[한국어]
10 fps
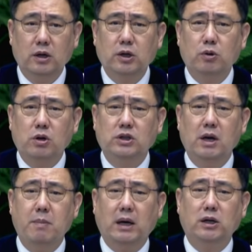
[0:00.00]
그리고
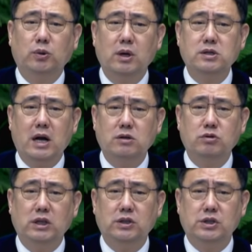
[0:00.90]
그의 말을 통해서 알
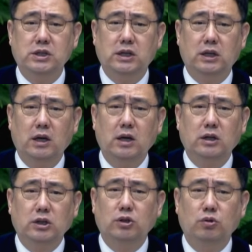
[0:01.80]
수 있듯이
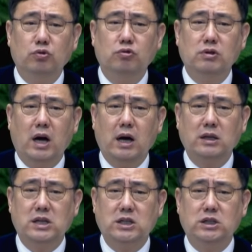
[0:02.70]
그는
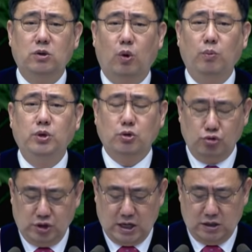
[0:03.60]
누군가가 자신을
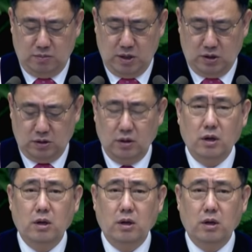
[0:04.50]
옮겨주지 않으면